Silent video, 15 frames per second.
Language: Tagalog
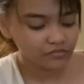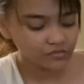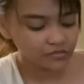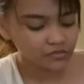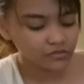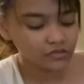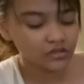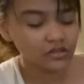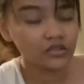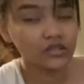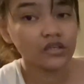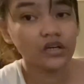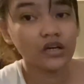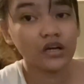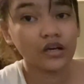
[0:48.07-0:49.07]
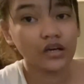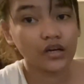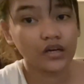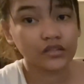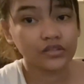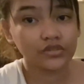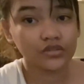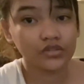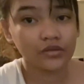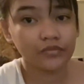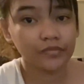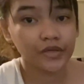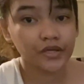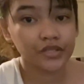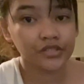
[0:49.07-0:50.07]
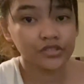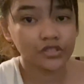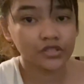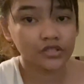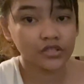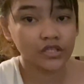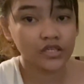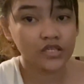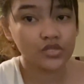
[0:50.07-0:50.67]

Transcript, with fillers: Mm-hmm. At yung temperature niya is